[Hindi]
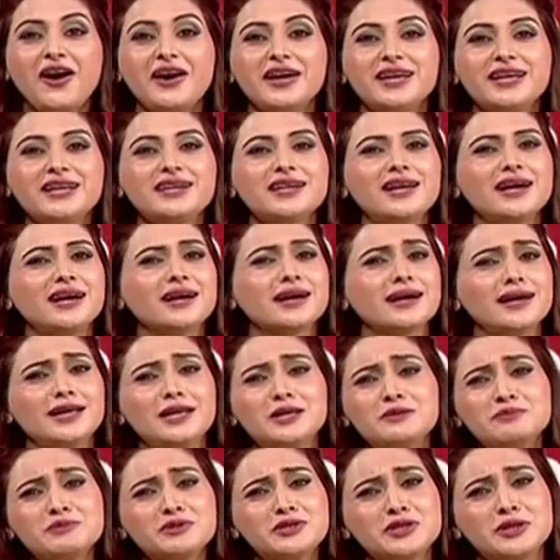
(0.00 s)
और इनका
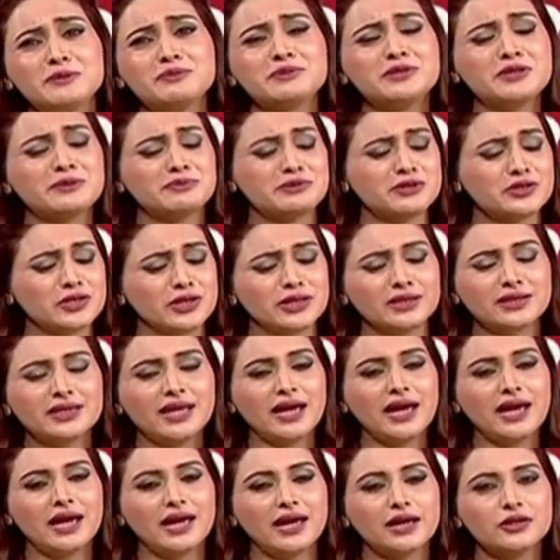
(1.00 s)
कलम जब जब
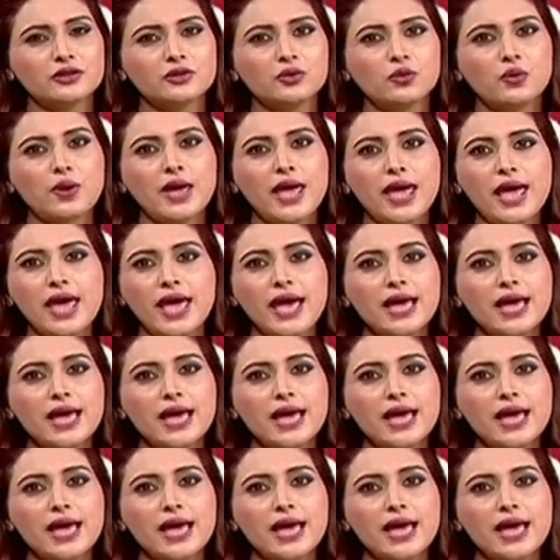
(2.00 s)
चलता है तो